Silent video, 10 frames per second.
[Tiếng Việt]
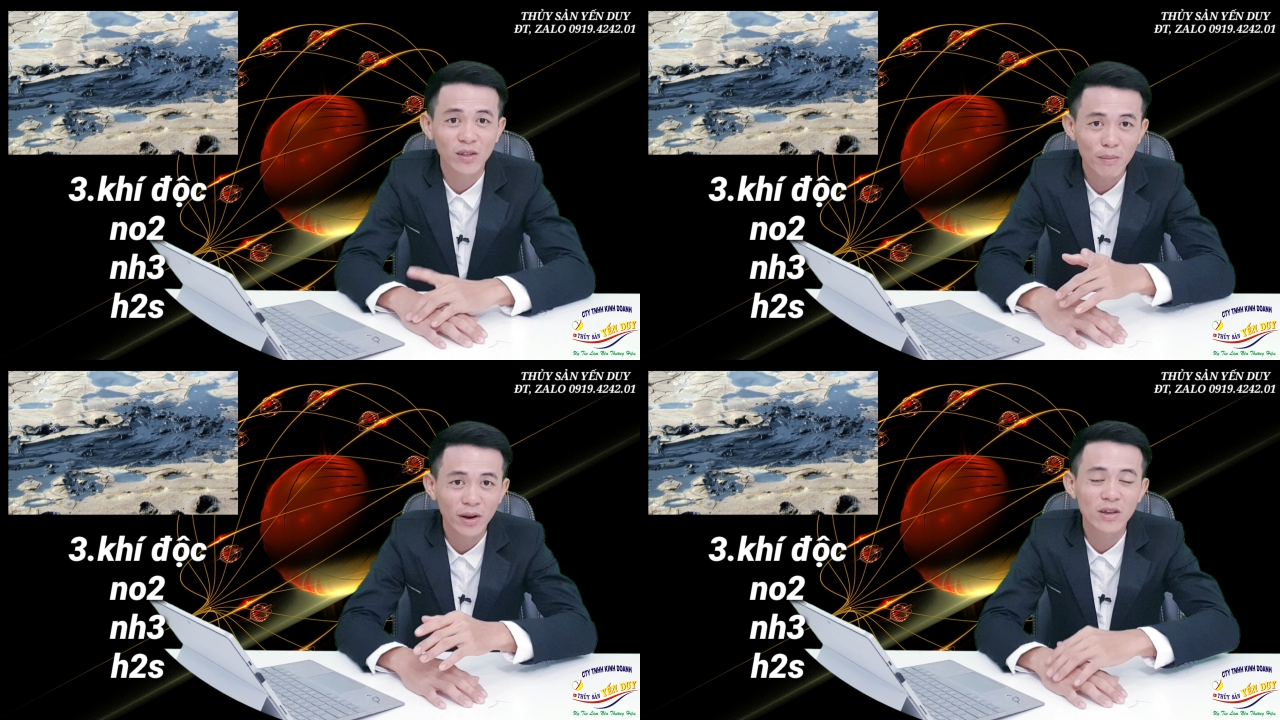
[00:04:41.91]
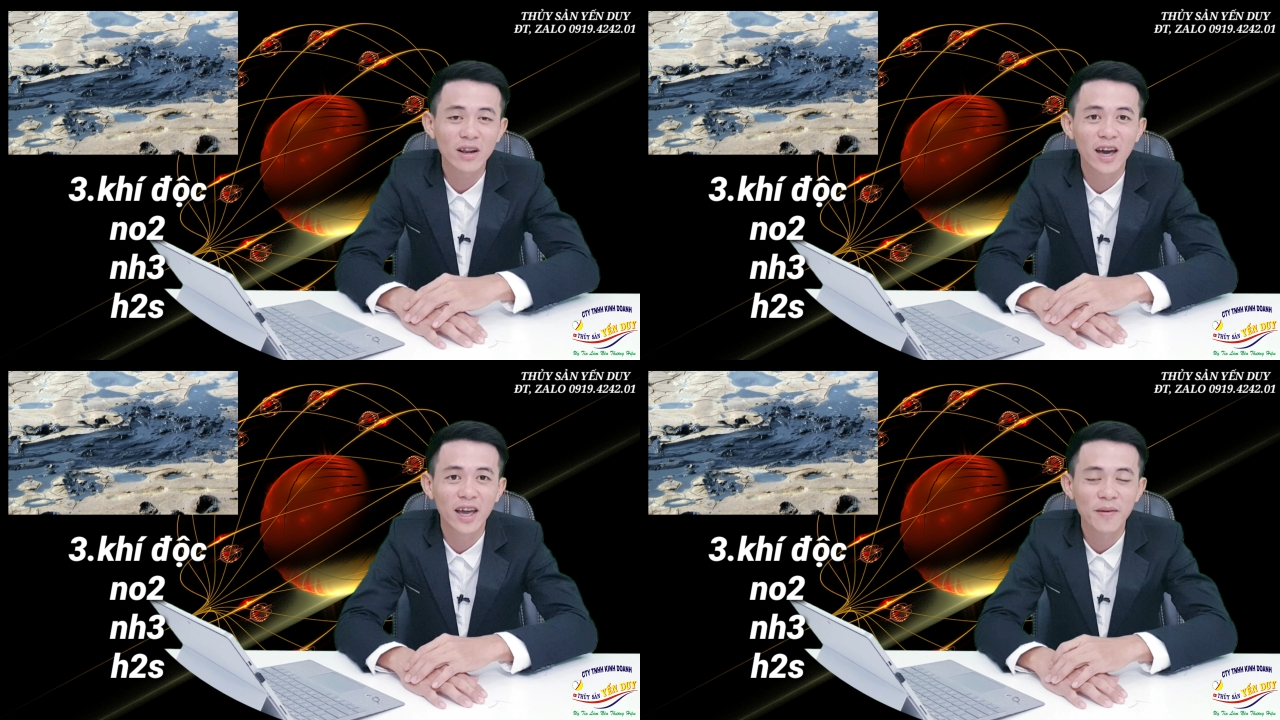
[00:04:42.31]
tôm mình có
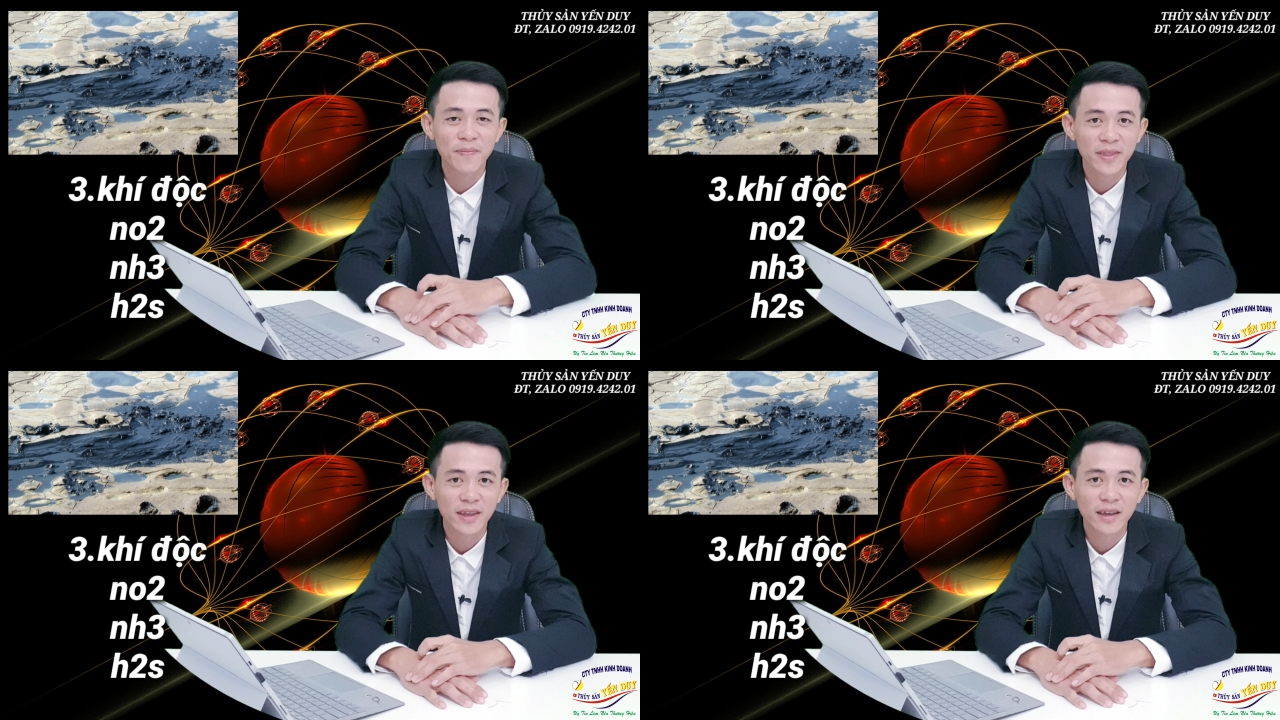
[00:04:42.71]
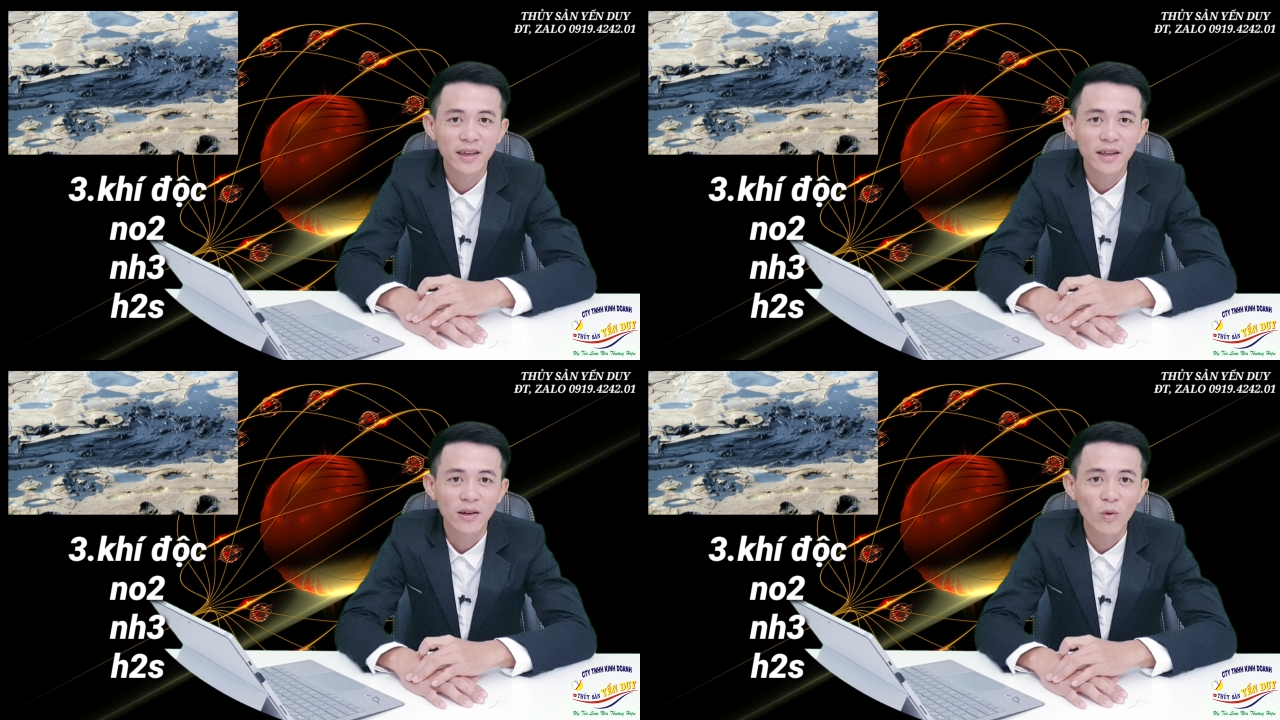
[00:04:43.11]
vấn đề á
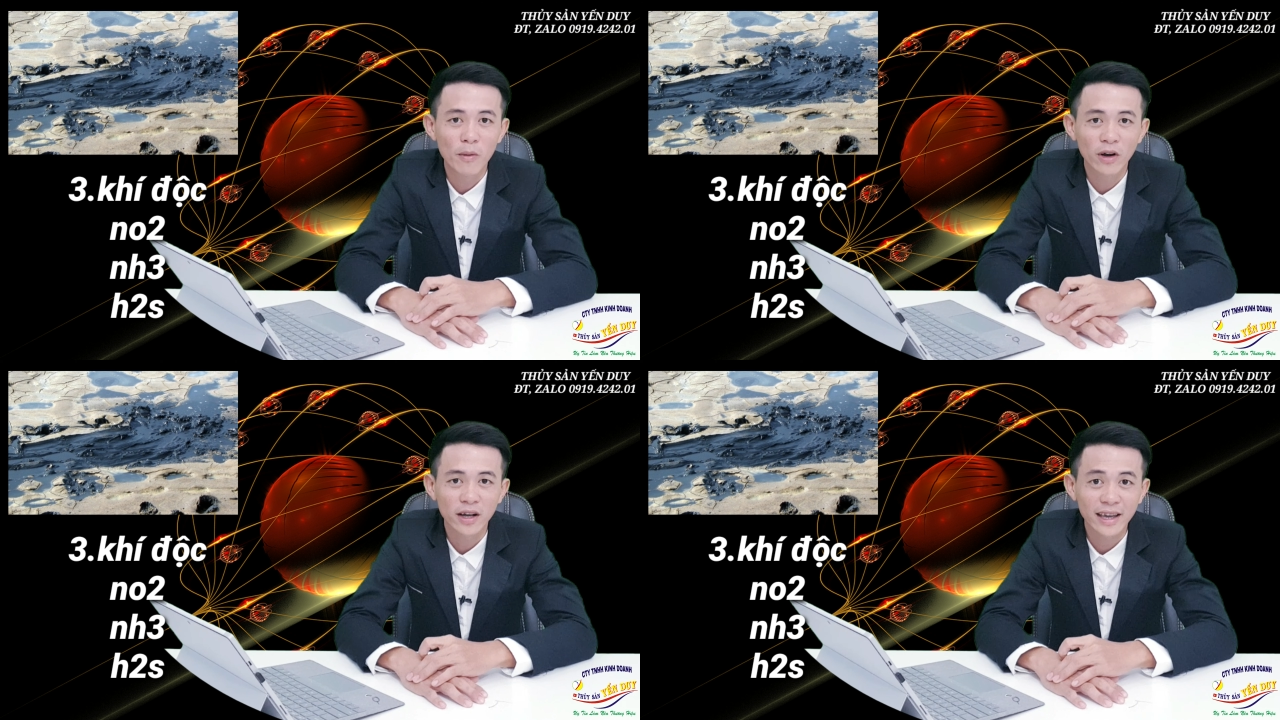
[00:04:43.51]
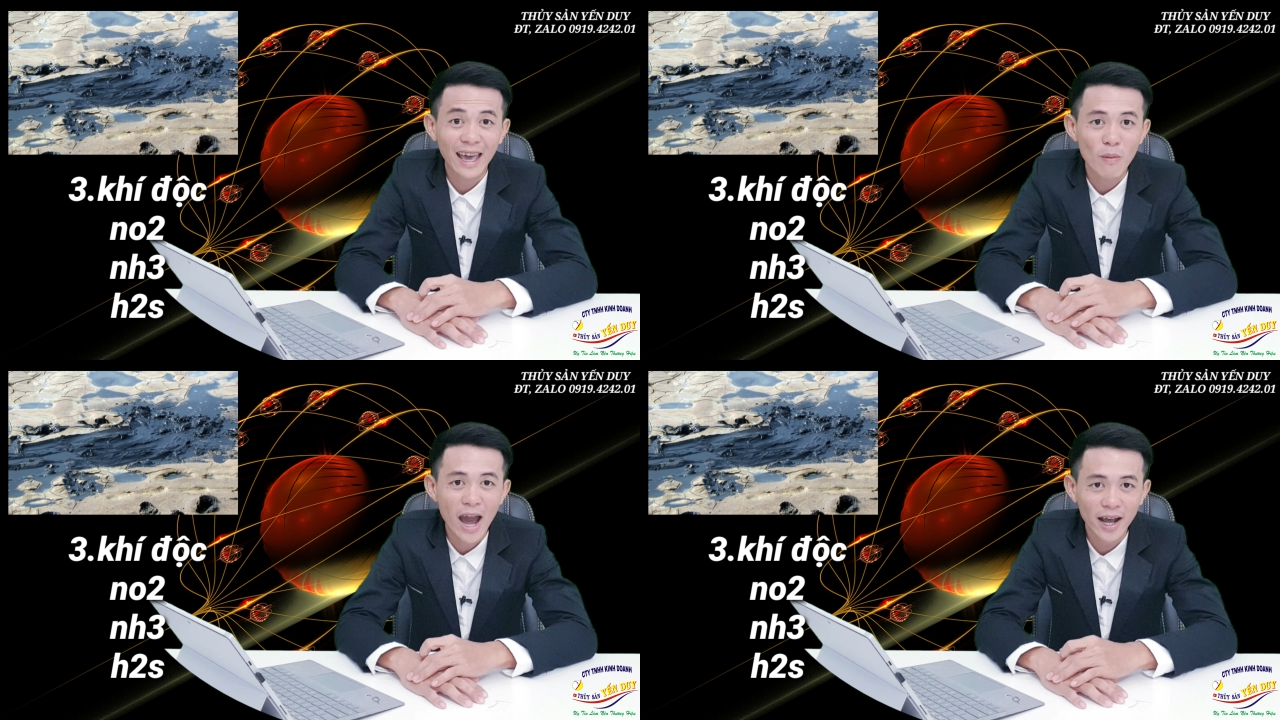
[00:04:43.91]
và một cái
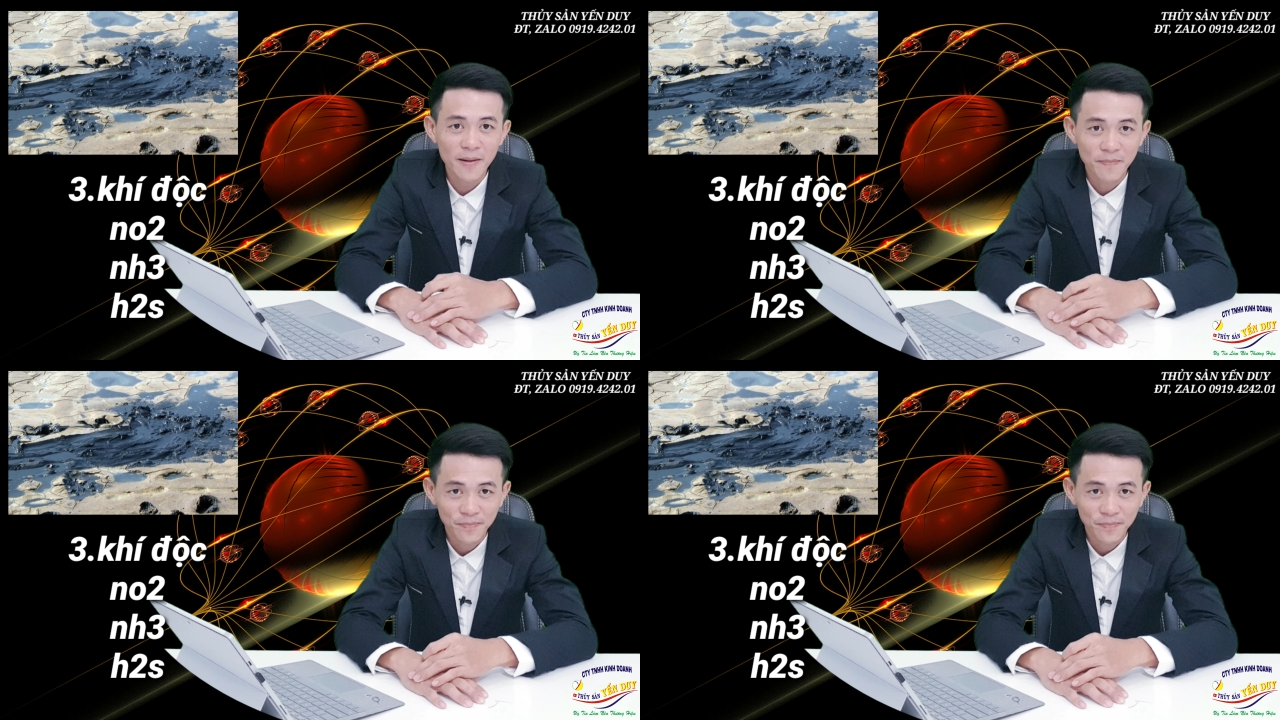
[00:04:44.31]
ao bạc á